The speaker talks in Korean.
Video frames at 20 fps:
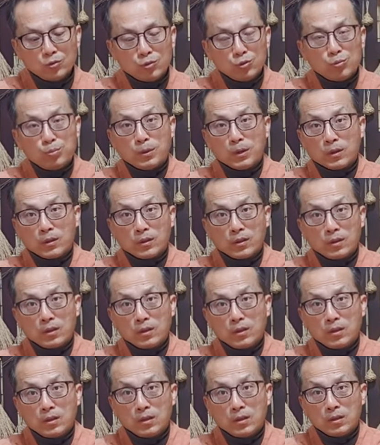두 번.
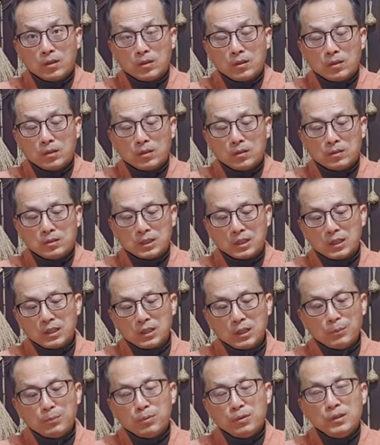자, 이게